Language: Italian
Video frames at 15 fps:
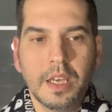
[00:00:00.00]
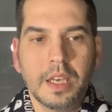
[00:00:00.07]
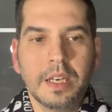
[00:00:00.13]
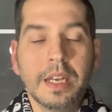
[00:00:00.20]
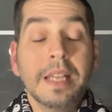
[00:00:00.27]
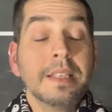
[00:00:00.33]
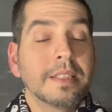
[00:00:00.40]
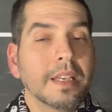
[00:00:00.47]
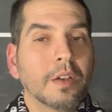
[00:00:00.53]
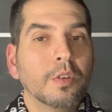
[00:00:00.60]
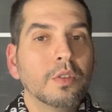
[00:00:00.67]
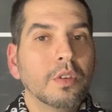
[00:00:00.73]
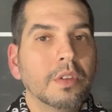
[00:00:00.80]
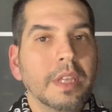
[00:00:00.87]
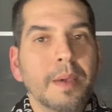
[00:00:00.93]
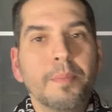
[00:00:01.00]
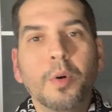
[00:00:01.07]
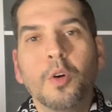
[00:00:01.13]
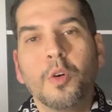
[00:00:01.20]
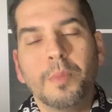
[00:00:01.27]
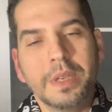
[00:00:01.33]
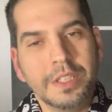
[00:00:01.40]
Nel secondo tempo,
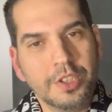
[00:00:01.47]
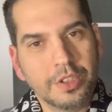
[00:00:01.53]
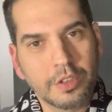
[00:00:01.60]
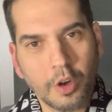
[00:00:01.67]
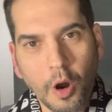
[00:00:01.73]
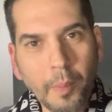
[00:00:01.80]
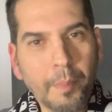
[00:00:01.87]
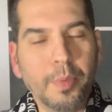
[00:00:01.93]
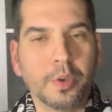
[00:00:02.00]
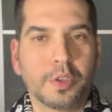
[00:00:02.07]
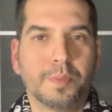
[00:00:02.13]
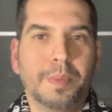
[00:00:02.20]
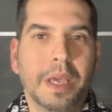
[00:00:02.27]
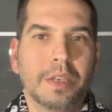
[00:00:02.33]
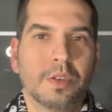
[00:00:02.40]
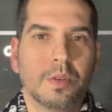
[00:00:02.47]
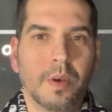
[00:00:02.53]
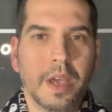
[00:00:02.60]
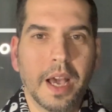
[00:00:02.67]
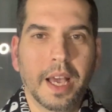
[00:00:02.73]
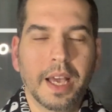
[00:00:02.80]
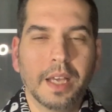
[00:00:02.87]
come troppo spesso
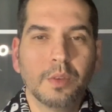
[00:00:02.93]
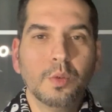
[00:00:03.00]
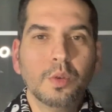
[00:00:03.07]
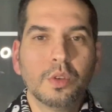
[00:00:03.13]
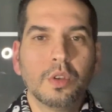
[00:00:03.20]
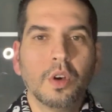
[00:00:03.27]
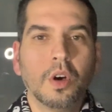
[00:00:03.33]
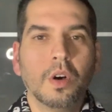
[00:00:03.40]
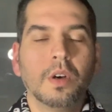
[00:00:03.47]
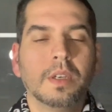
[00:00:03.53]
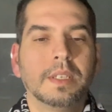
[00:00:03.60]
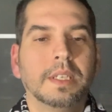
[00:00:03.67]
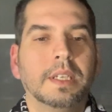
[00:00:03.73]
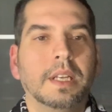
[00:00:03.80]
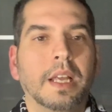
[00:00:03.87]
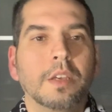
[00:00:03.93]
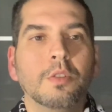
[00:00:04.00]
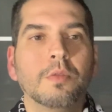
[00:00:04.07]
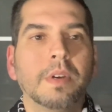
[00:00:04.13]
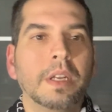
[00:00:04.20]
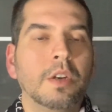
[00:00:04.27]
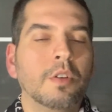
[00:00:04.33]
è accaduto, eh, la
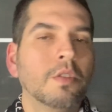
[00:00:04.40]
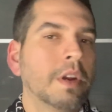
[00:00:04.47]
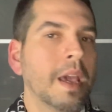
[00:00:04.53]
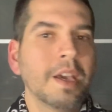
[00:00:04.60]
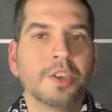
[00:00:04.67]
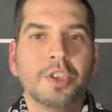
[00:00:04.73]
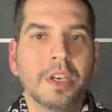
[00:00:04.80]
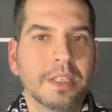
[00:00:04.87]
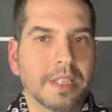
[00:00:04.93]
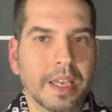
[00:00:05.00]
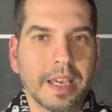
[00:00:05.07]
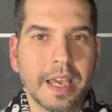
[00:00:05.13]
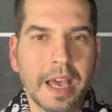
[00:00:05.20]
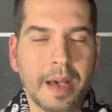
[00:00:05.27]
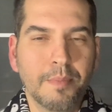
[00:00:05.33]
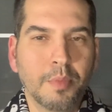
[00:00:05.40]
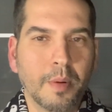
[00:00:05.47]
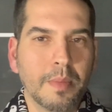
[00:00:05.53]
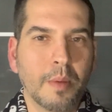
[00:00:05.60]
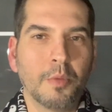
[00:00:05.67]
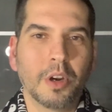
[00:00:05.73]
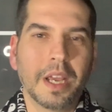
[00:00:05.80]
Juve non è scesa in campo,
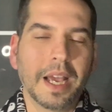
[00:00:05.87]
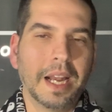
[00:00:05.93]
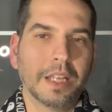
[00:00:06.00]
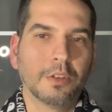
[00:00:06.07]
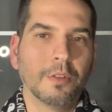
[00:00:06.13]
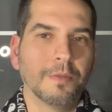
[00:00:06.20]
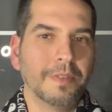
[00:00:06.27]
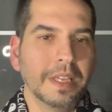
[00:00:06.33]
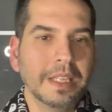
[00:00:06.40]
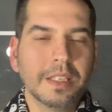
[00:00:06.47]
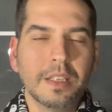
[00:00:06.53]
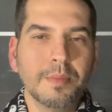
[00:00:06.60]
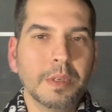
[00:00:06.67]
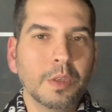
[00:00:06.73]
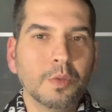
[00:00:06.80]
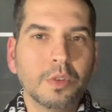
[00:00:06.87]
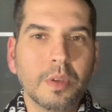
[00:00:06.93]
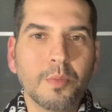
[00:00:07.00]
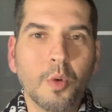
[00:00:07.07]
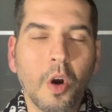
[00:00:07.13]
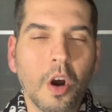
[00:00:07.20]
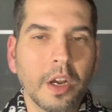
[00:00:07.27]
abbiamo regalato 20 minuti
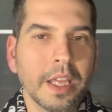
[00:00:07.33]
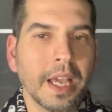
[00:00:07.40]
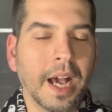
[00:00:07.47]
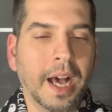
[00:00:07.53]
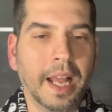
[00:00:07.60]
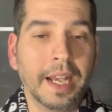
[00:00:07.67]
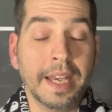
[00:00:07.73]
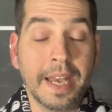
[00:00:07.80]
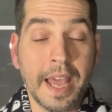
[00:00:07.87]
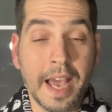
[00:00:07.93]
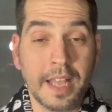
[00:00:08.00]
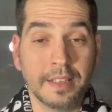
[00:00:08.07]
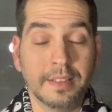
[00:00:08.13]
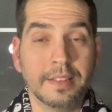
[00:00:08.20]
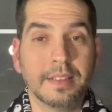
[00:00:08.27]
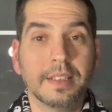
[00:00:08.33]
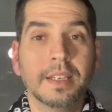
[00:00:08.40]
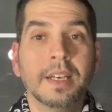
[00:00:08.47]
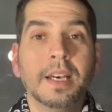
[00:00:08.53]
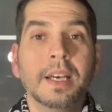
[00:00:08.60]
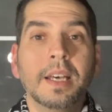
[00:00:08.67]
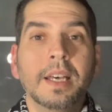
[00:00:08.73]
buoni al Nantes.
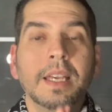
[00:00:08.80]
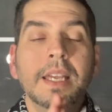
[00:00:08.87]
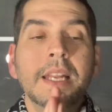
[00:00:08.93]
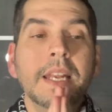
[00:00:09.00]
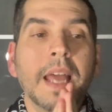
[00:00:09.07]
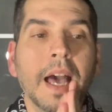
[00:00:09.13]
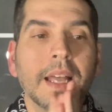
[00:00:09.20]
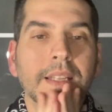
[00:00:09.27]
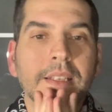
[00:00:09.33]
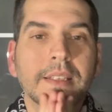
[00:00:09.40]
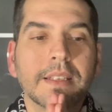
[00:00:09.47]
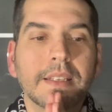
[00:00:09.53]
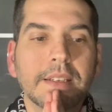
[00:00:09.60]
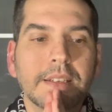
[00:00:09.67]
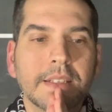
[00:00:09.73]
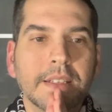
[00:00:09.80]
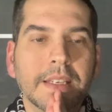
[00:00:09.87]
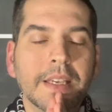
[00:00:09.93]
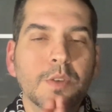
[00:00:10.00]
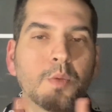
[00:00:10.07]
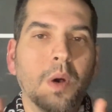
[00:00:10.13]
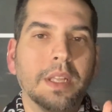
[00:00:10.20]
Il Nantes, eh,
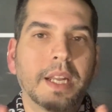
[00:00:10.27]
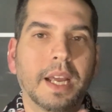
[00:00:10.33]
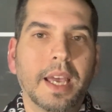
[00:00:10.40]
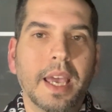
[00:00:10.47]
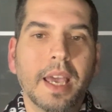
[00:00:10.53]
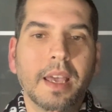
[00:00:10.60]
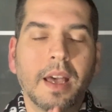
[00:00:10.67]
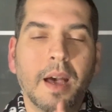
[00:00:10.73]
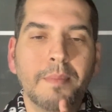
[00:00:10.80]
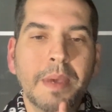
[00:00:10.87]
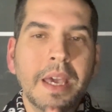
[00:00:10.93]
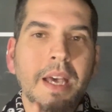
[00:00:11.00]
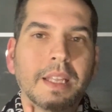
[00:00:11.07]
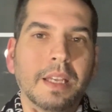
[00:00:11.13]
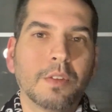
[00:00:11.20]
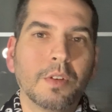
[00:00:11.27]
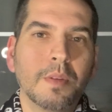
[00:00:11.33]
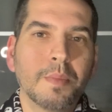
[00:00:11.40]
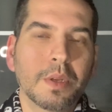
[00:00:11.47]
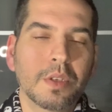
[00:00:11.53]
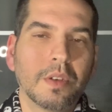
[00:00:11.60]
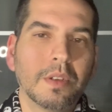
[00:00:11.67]
che squadra è? A me ha dato
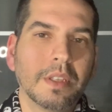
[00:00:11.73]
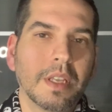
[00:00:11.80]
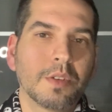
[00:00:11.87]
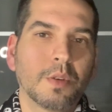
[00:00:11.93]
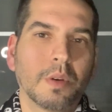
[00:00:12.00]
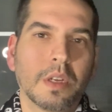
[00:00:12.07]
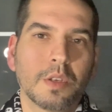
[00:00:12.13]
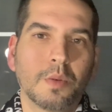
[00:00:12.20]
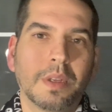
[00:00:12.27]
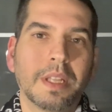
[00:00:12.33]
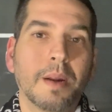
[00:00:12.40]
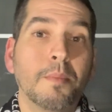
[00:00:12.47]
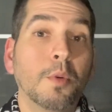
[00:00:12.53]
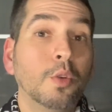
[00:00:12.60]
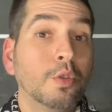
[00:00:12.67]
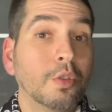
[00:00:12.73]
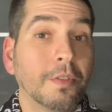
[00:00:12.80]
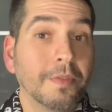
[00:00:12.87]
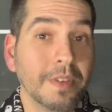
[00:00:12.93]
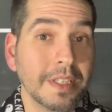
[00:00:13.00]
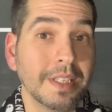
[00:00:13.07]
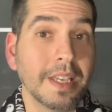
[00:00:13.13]
l'impressione di essere una squadra molto
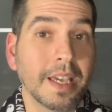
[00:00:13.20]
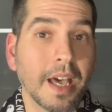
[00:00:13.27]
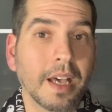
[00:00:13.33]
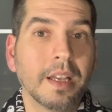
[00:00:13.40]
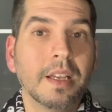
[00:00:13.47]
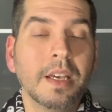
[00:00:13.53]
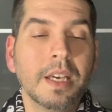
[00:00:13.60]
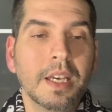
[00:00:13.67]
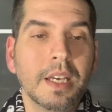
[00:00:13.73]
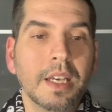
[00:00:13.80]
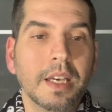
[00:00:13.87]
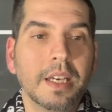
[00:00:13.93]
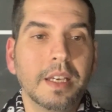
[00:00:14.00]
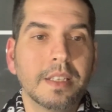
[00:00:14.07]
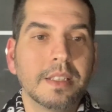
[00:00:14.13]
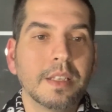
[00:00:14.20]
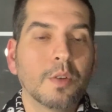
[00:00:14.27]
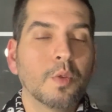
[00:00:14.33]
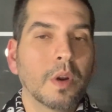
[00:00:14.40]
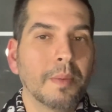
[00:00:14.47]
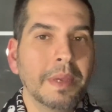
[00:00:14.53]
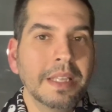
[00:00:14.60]
fisica, eh,
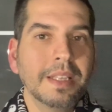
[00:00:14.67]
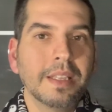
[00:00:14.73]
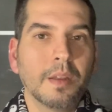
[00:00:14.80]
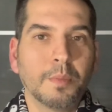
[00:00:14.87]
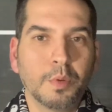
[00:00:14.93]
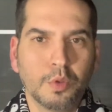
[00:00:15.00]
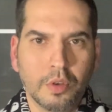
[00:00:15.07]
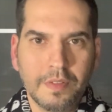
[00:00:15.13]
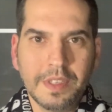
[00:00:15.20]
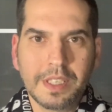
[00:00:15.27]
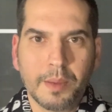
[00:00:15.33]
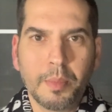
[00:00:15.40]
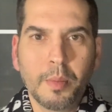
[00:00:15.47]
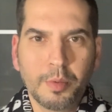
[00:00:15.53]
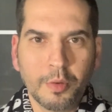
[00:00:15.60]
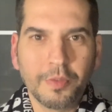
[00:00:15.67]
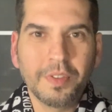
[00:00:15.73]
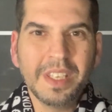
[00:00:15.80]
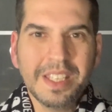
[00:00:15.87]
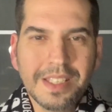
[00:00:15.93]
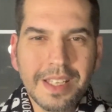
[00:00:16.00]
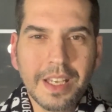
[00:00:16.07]
sicuramente da un punto di vista proprio
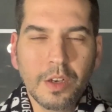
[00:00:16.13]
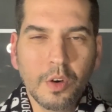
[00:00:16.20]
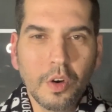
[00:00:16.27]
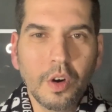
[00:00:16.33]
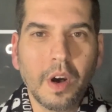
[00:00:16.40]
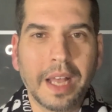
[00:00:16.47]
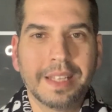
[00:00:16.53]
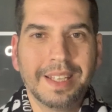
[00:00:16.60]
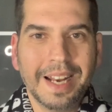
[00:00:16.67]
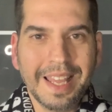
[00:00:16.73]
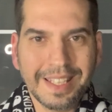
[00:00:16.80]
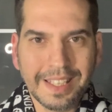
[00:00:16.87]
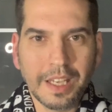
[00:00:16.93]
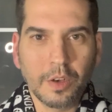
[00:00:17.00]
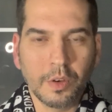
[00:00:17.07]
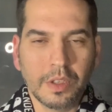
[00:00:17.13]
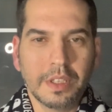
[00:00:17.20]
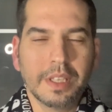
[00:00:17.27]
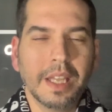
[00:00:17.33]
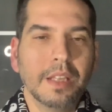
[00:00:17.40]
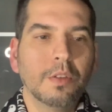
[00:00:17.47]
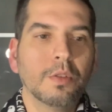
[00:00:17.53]
fisico, atletico
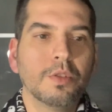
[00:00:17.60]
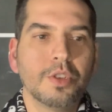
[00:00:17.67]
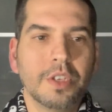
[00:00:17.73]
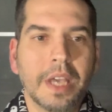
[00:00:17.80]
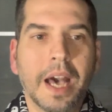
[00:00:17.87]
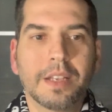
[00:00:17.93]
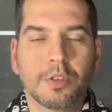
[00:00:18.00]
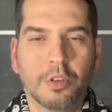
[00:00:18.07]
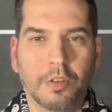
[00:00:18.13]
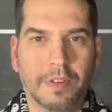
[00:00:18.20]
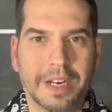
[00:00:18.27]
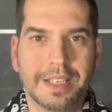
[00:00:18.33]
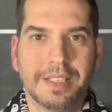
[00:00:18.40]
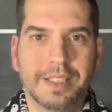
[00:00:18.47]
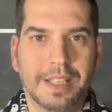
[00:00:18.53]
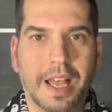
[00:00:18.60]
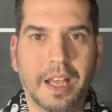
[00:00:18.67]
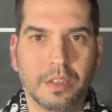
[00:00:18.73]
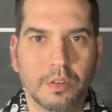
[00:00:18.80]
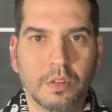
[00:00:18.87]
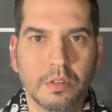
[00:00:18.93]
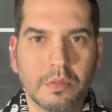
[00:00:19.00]
intendo, ci ha
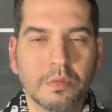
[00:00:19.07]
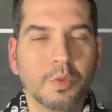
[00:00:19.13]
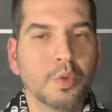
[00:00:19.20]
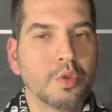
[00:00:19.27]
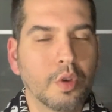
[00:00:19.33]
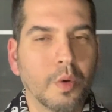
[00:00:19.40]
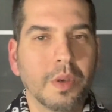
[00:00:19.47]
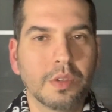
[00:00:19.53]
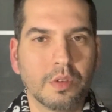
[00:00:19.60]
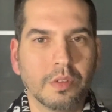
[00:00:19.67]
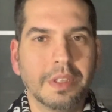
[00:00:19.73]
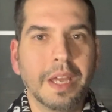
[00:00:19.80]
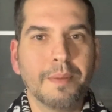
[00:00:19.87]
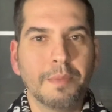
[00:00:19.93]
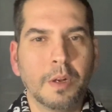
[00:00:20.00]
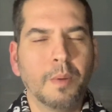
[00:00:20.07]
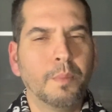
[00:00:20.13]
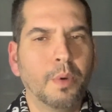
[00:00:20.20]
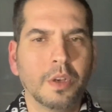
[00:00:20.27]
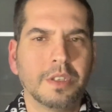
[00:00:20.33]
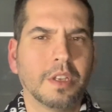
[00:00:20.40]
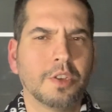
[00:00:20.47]
sovrastato. Uso questo termine un
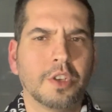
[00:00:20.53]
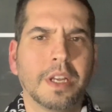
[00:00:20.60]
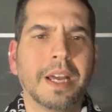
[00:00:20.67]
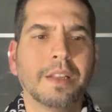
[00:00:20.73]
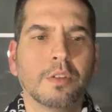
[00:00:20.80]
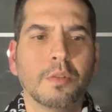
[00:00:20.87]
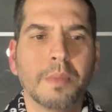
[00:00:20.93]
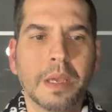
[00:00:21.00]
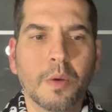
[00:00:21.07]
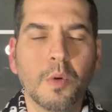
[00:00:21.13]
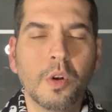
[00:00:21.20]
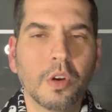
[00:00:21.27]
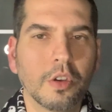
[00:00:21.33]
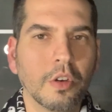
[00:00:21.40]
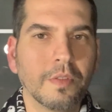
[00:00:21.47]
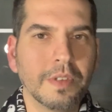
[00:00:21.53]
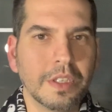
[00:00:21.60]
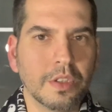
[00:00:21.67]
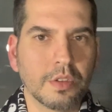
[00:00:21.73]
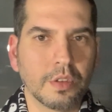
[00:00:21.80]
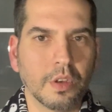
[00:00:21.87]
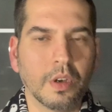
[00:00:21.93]
po' esagerato, ma è quello che ho
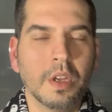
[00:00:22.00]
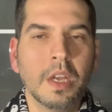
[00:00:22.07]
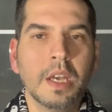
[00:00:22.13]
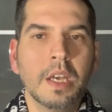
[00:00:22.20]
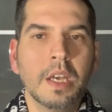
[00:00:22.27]
visto.